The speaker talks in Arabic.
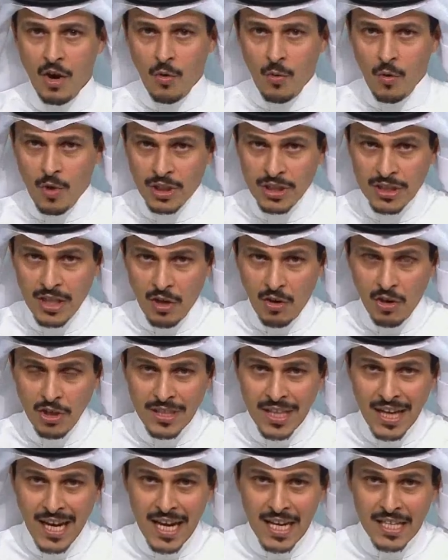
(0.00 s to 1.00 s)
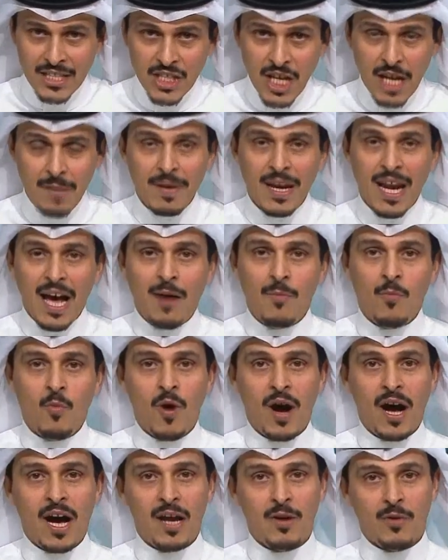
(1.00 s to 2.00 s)
وعندها القدره على جلب
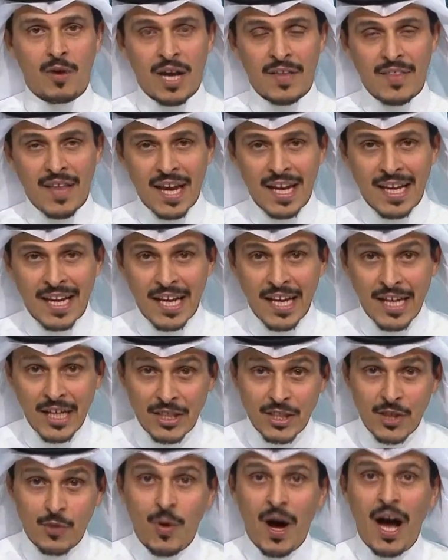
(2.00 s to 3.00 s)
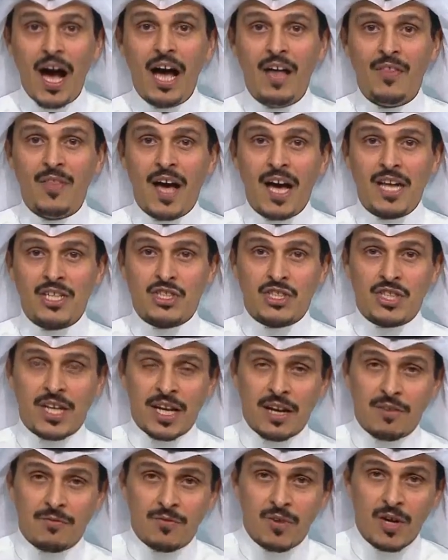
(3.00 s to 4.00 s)
الاموال وكذلك احتواء اعضاء
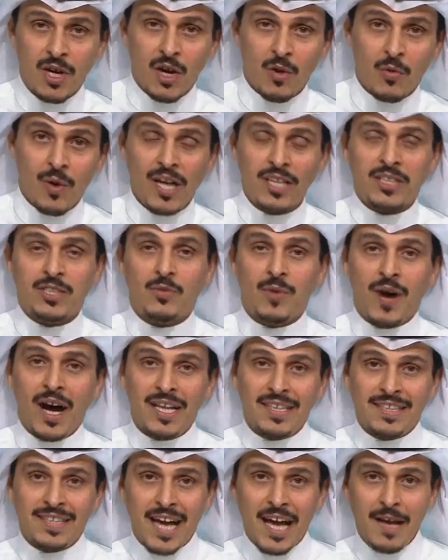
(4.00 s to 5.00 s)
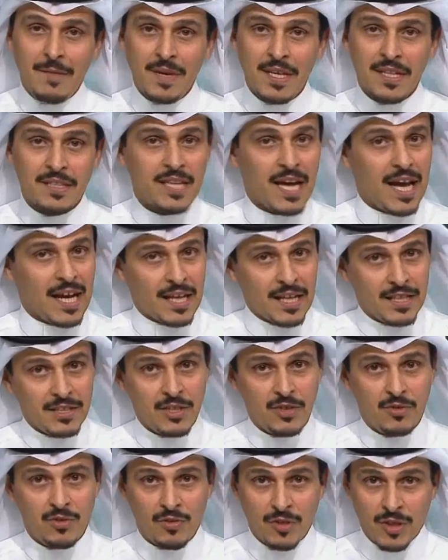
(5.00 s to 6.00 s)
الشرف واحتواء الداعمين تاكد
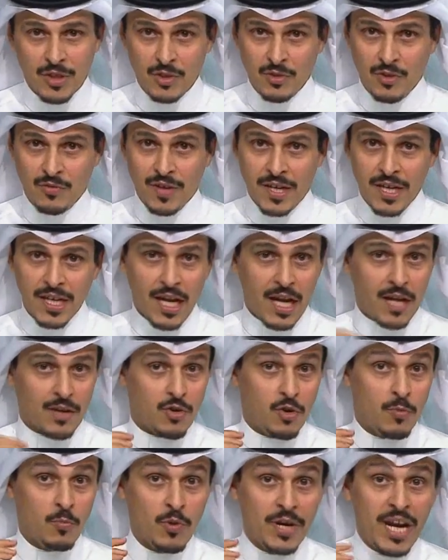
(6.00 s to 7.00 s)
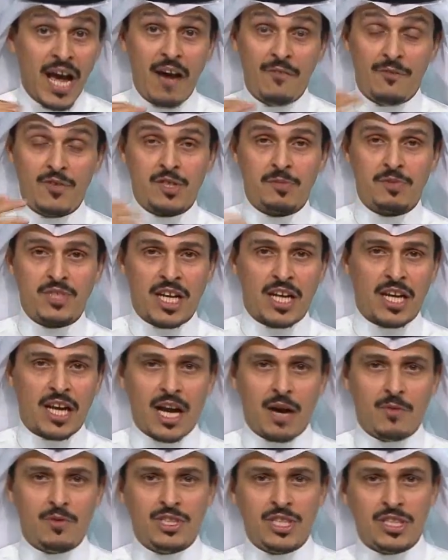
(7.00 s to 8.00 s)
انه انه الفريق حيكون منافس بشكل
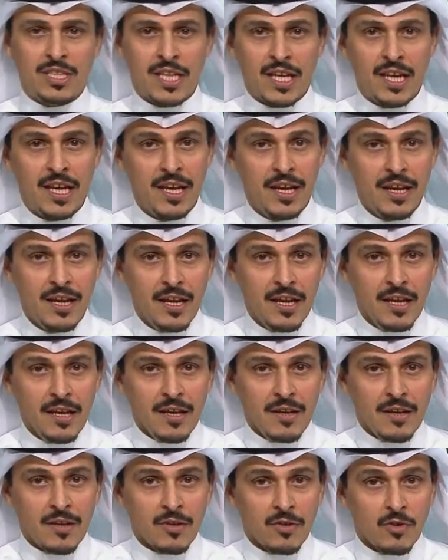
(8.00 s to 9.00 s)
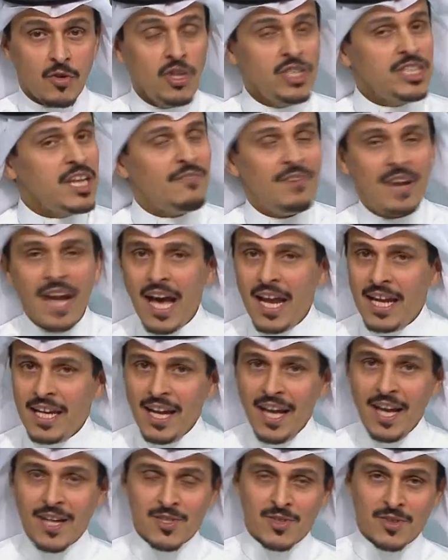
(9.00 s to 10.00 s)
قوي جدا كل شيء في الاهلي
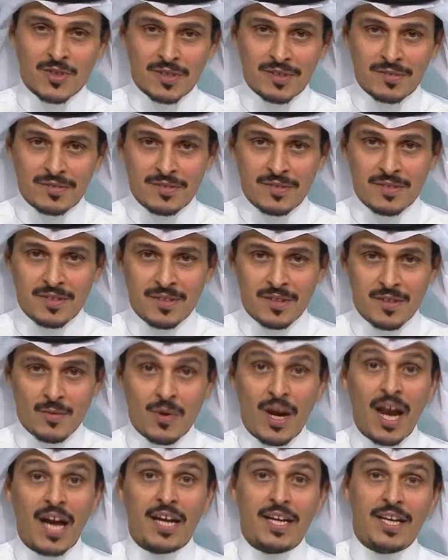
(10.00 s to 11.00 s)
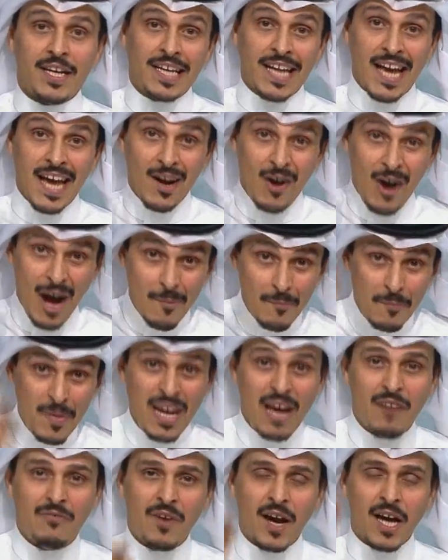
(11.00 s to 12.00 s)
لا يسر ولكن اني انا
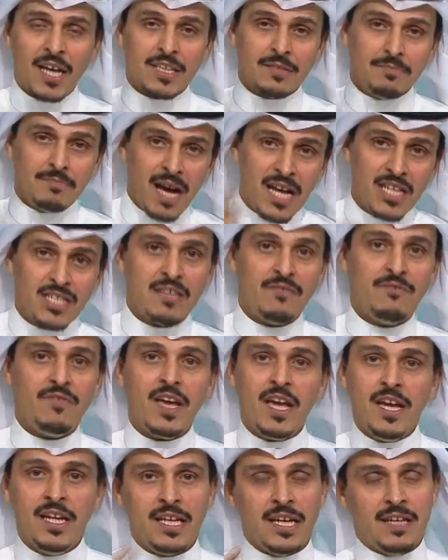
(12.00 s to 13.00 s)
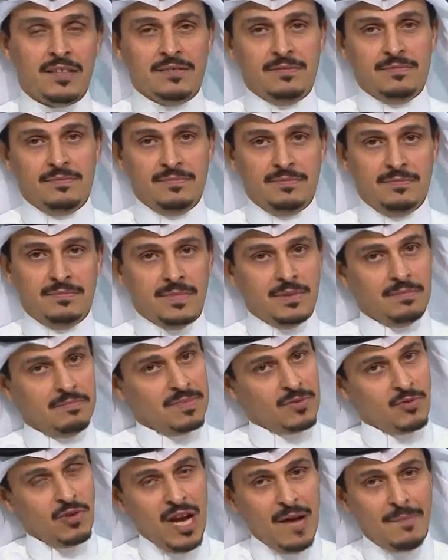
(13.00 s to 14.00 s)
احملها فقط ماجدا فعلا
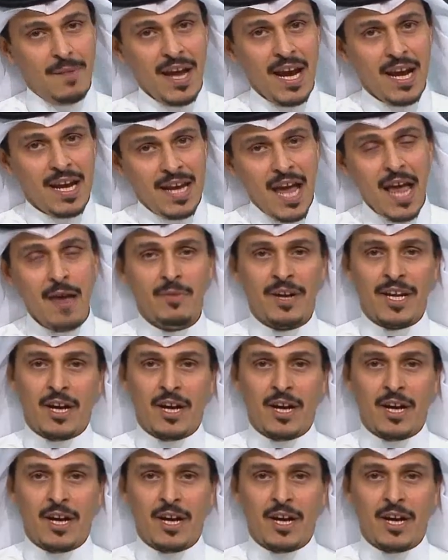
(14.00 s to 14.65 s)
بكل امانه لا يمكن